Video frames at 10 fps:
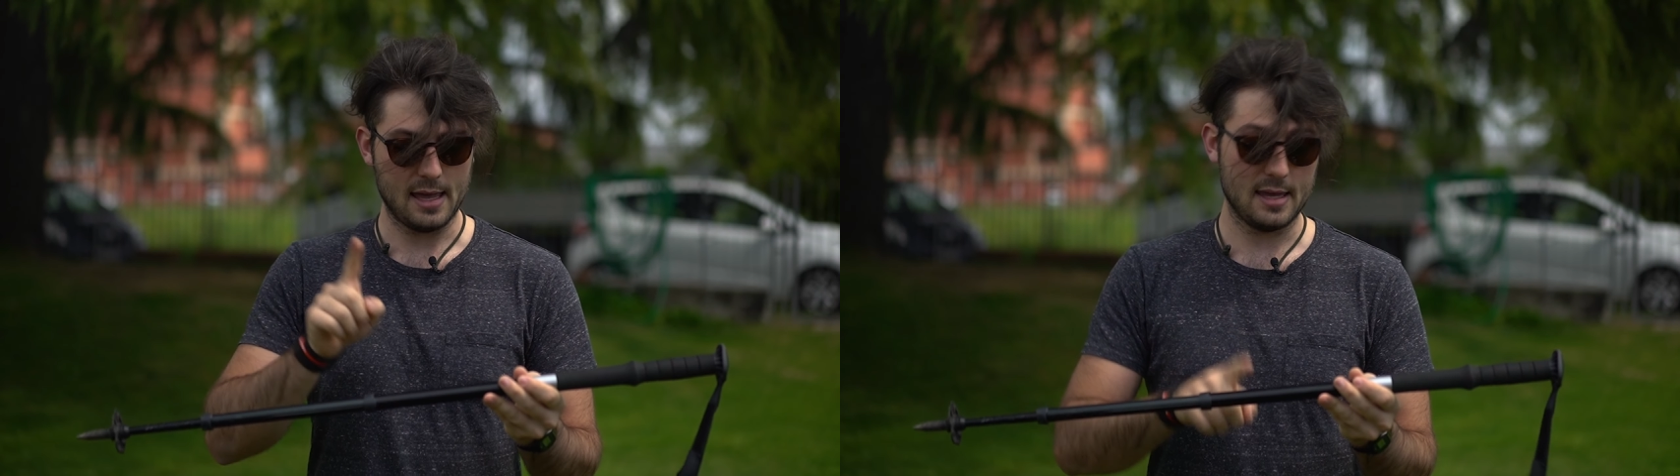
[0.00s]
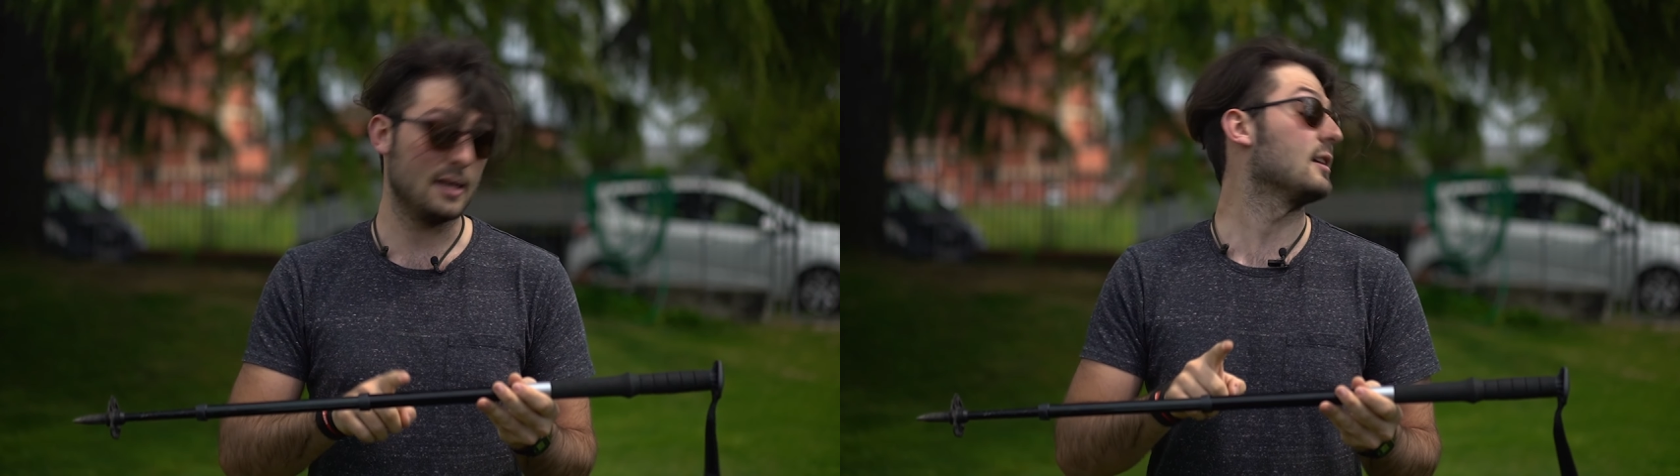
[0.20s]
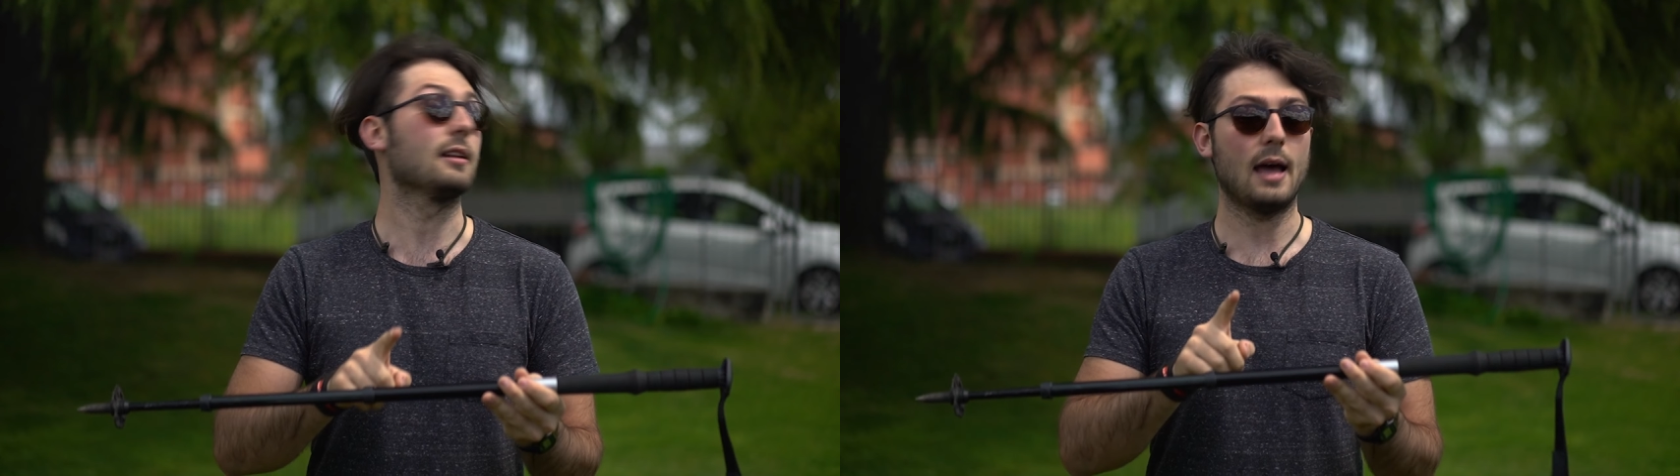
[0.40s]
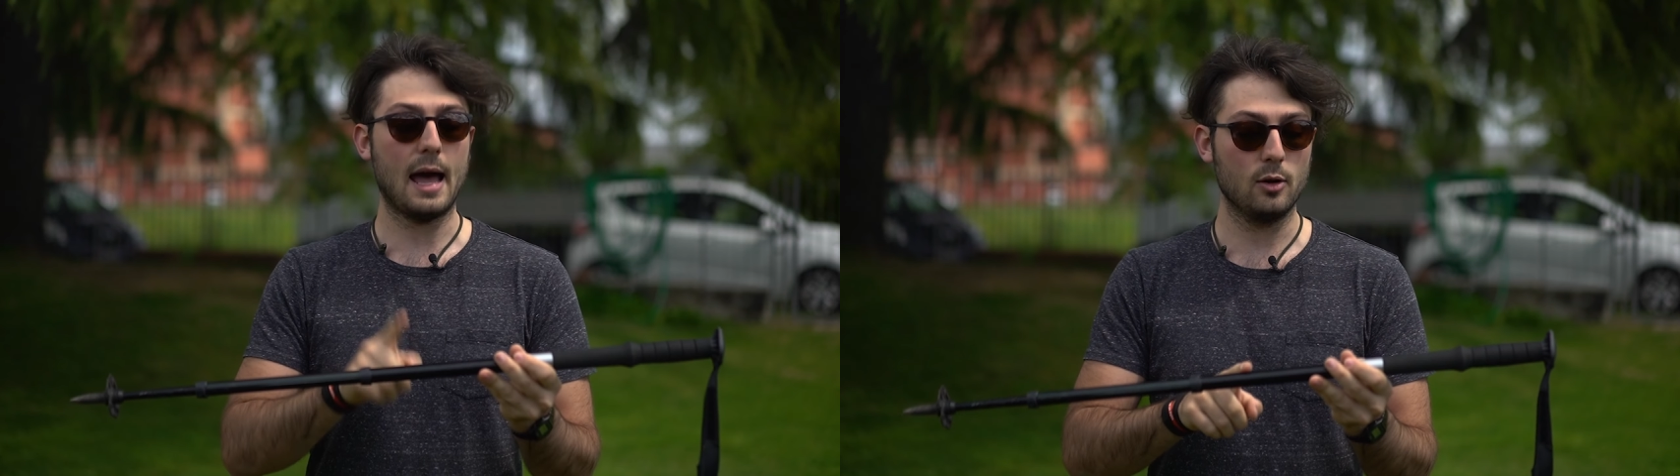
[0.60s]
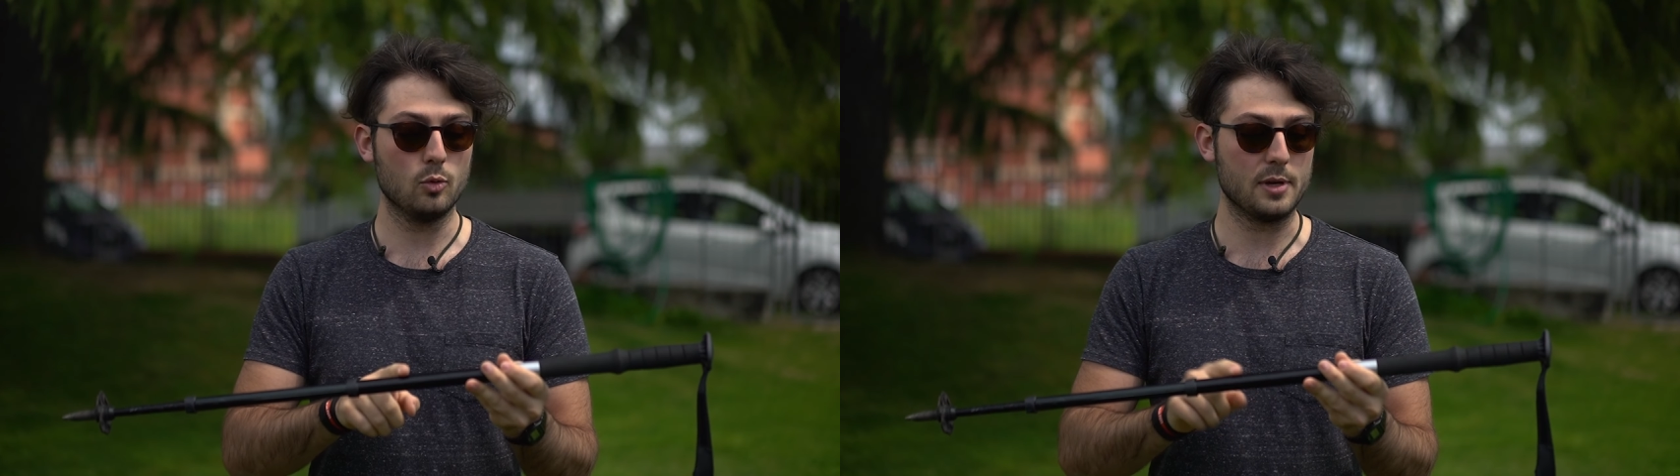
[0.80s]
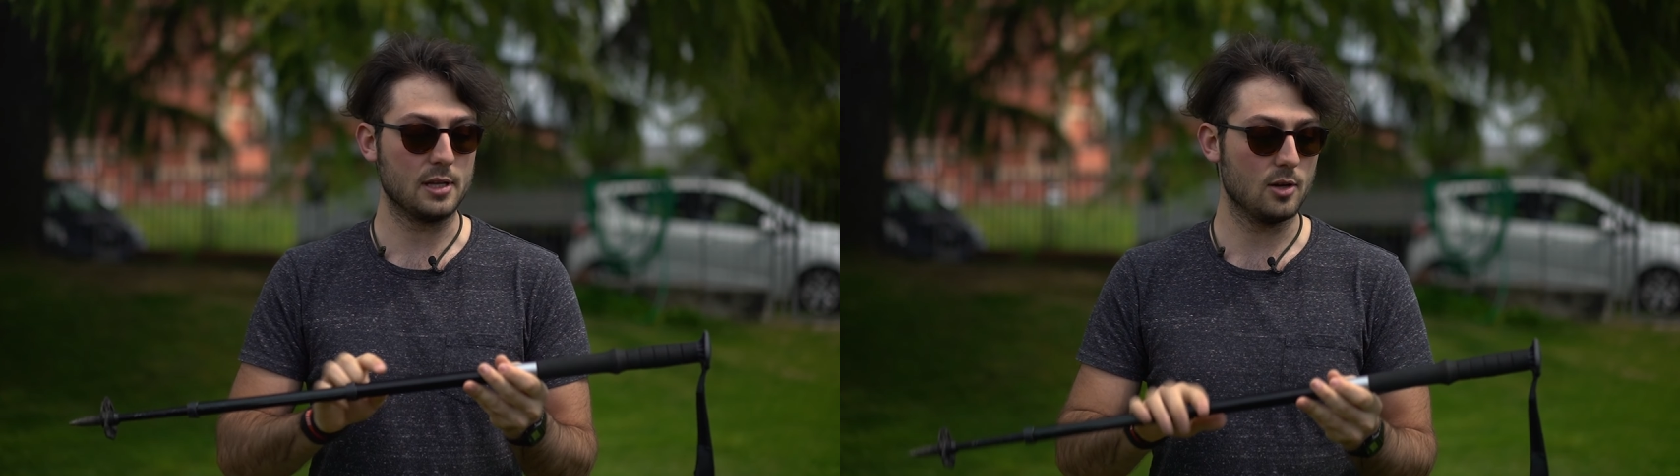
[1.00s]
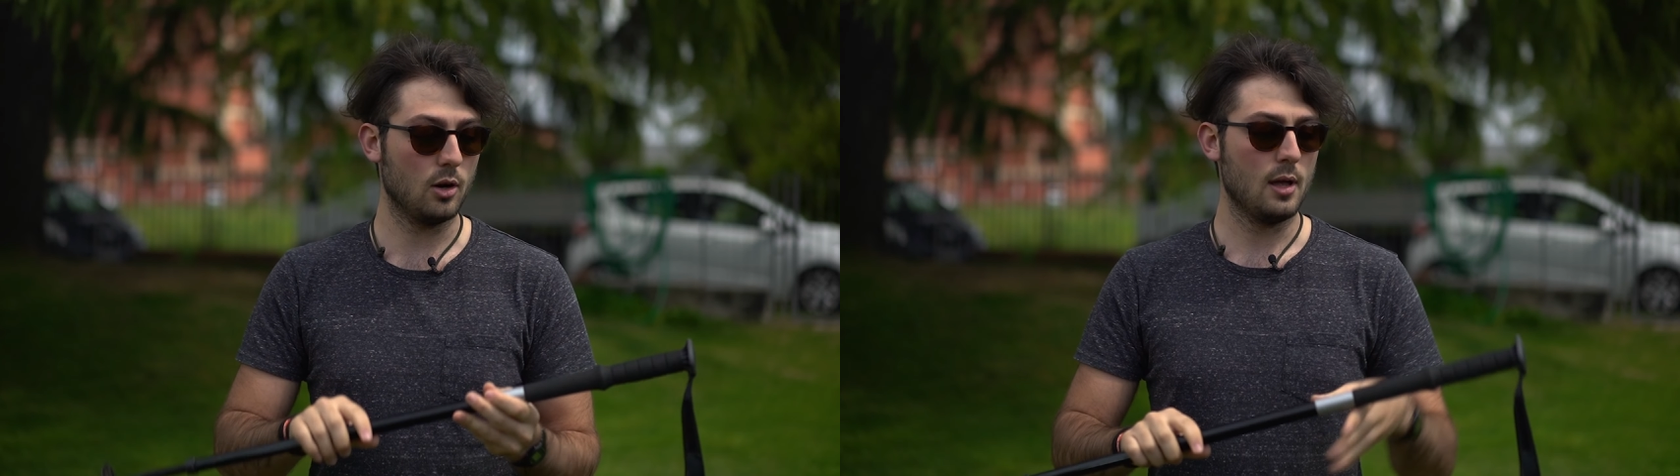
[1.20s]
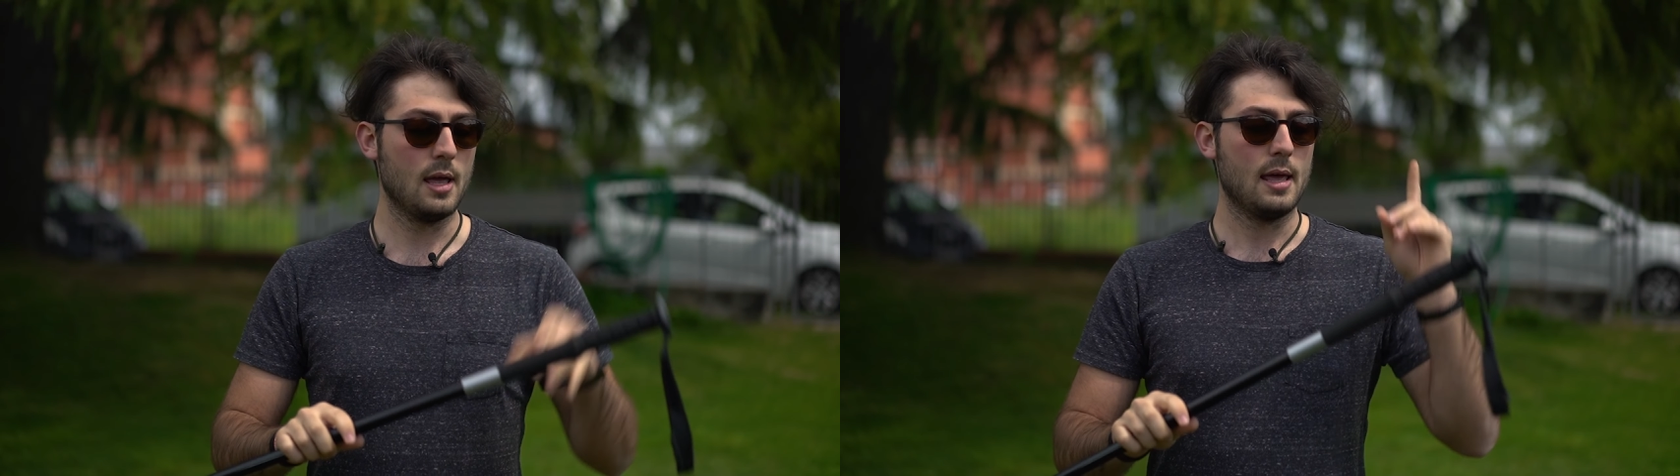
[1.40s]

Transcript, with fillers: in alluminio,